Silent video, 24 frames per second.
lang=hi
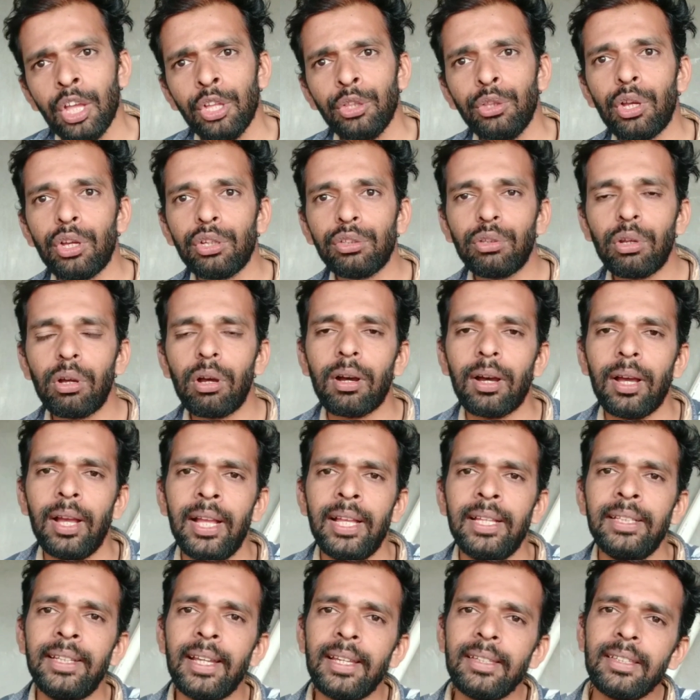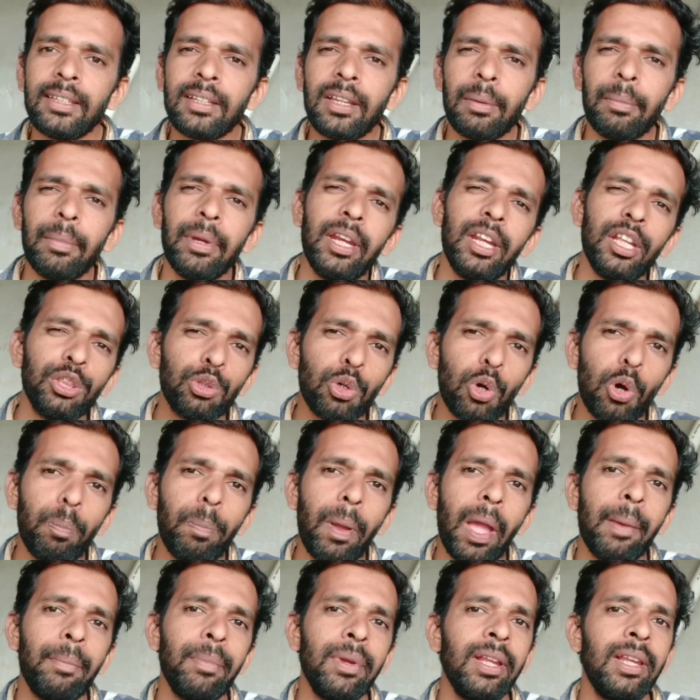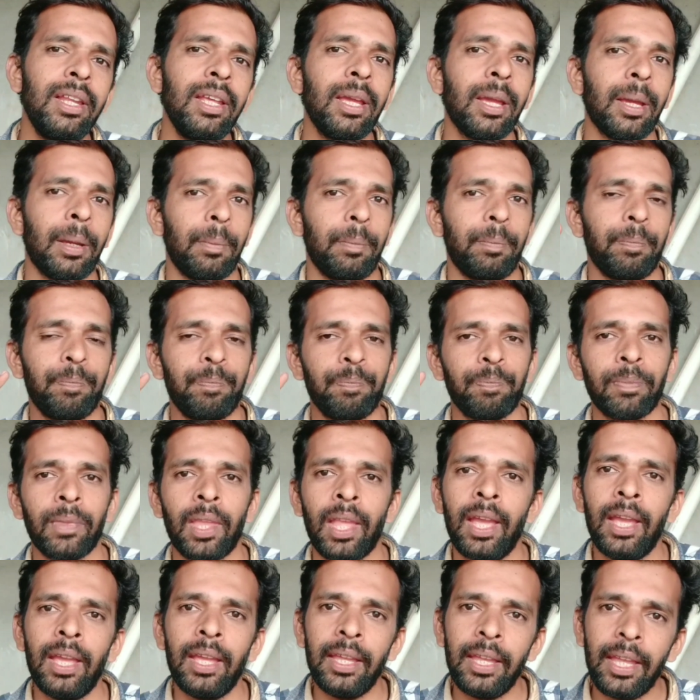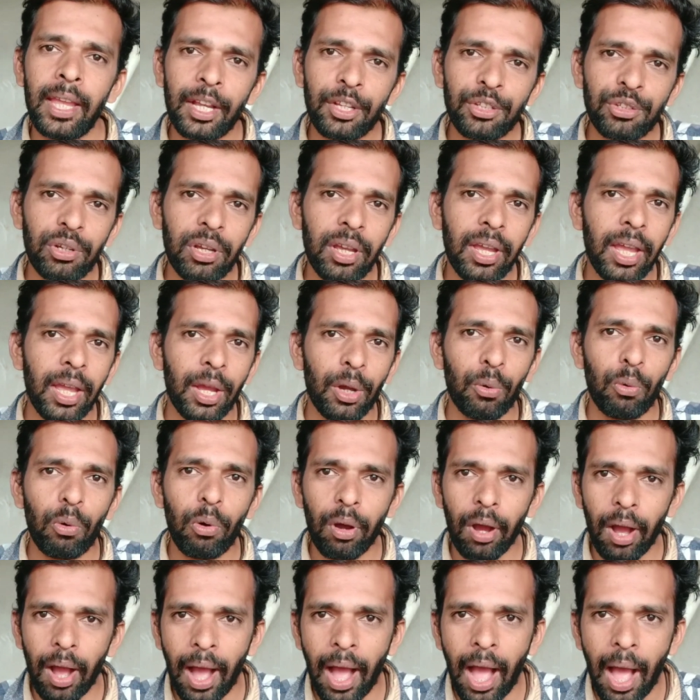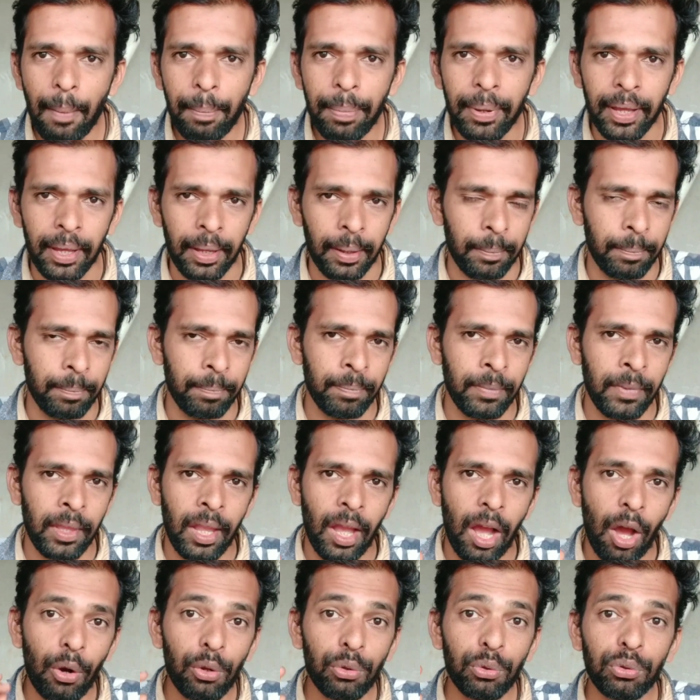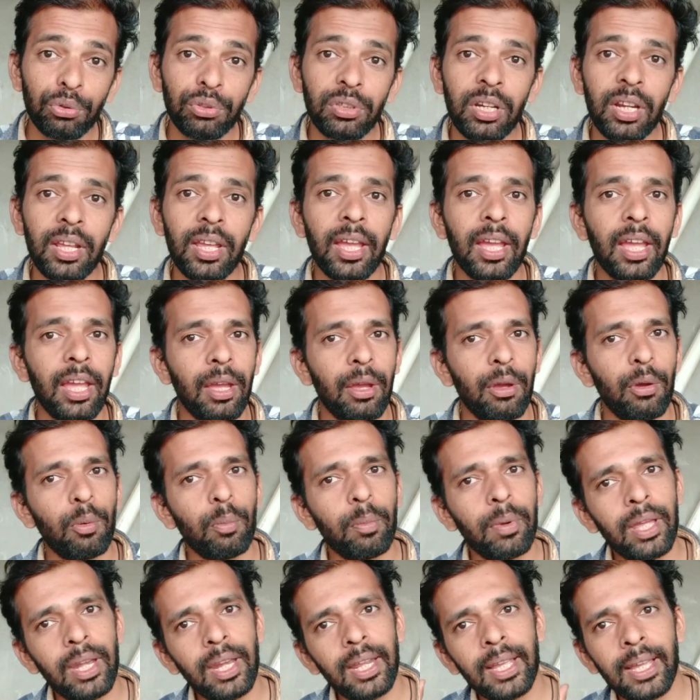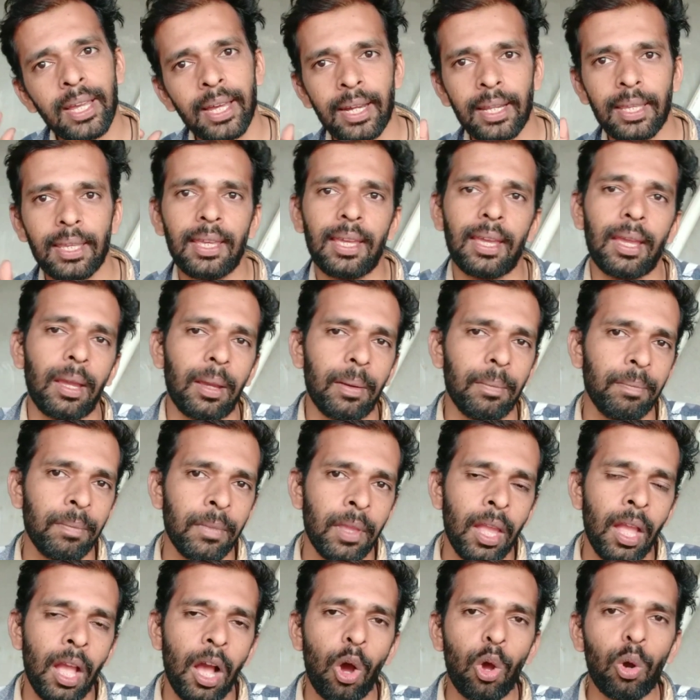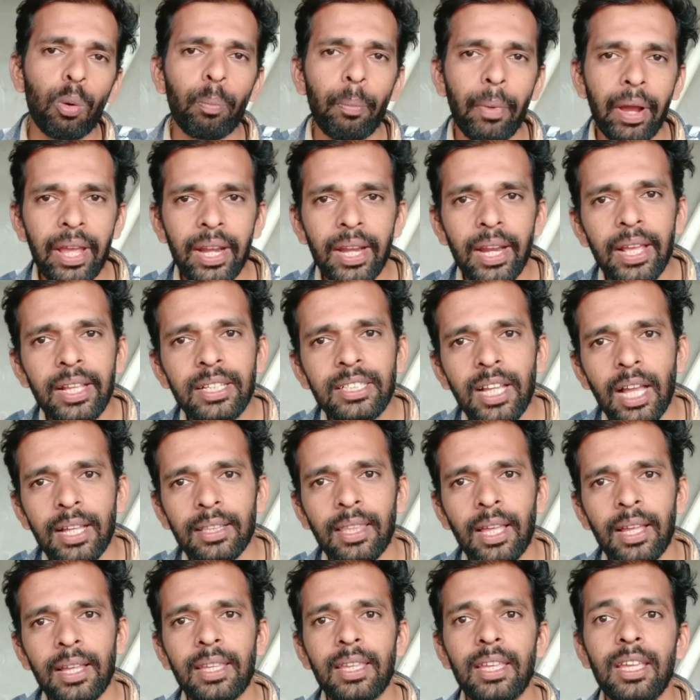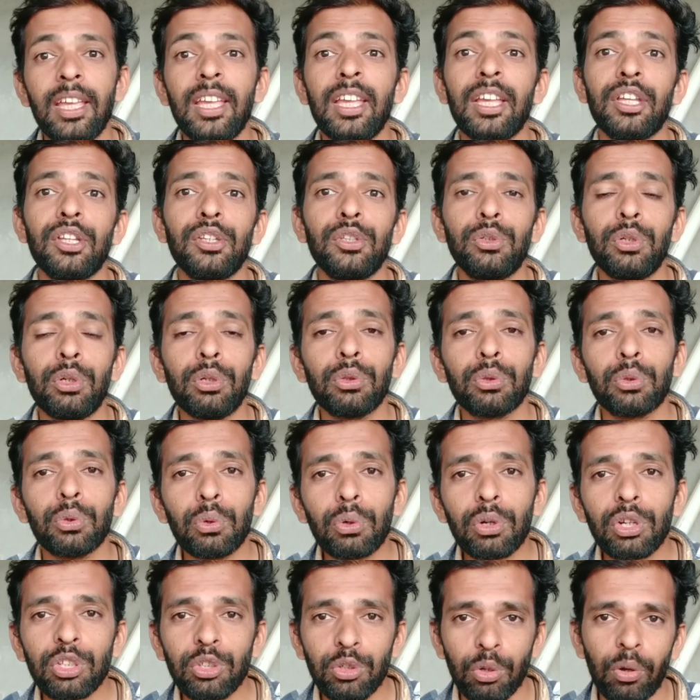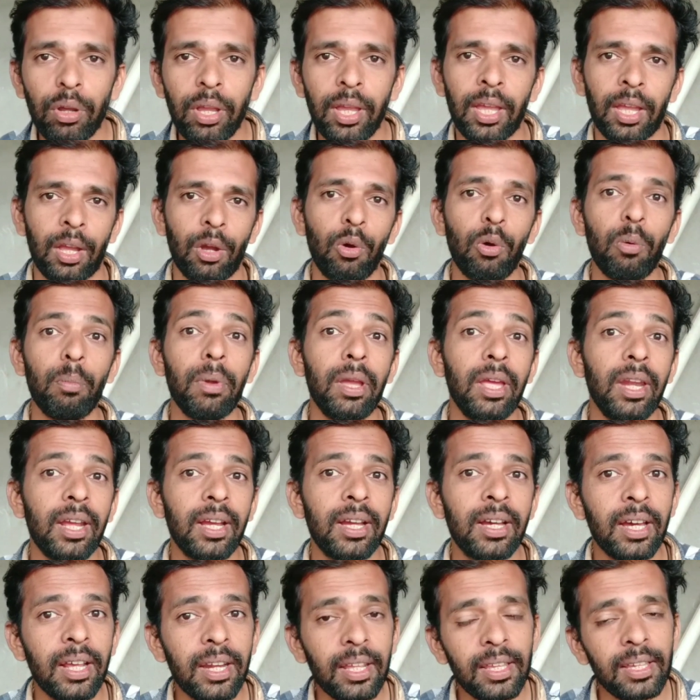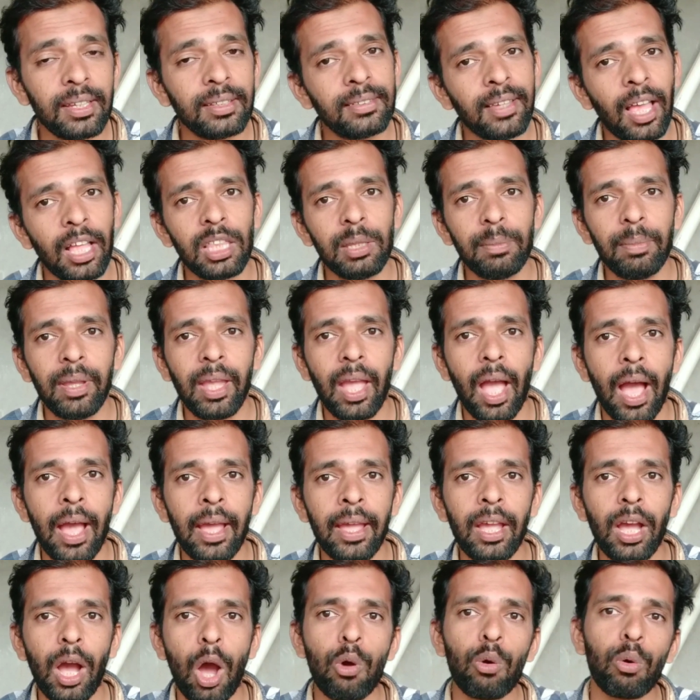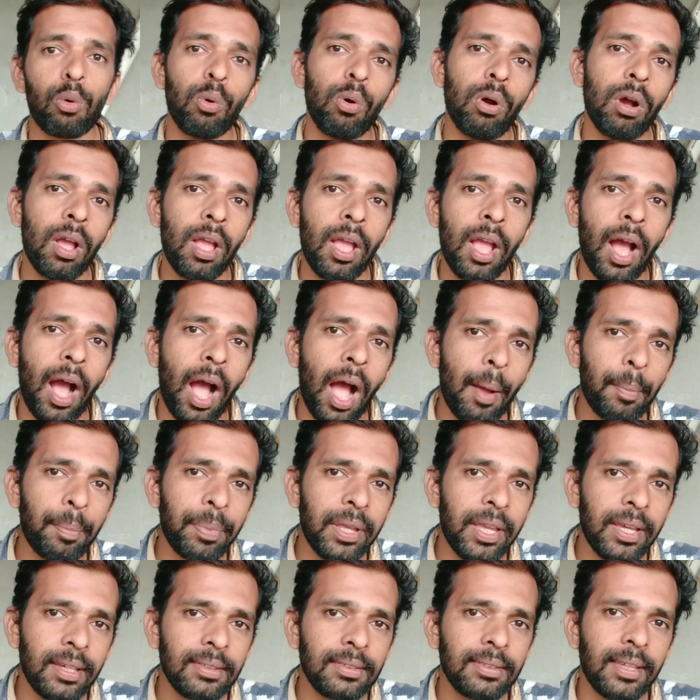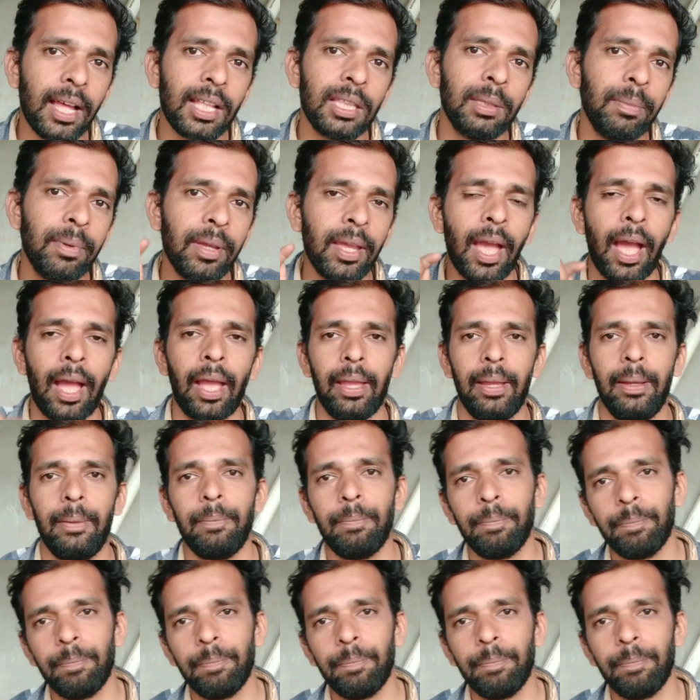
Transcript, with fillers: दोस्तों जैसे कि मेरी दो फैमिली हैं एक जो है वो आप हैं और दूसरी है वो मेरे घर की है और मैं नहीं चाहता कि जो दुख जो है वो मेरे घर के साथ भी आए और वो आपके साथ भी आए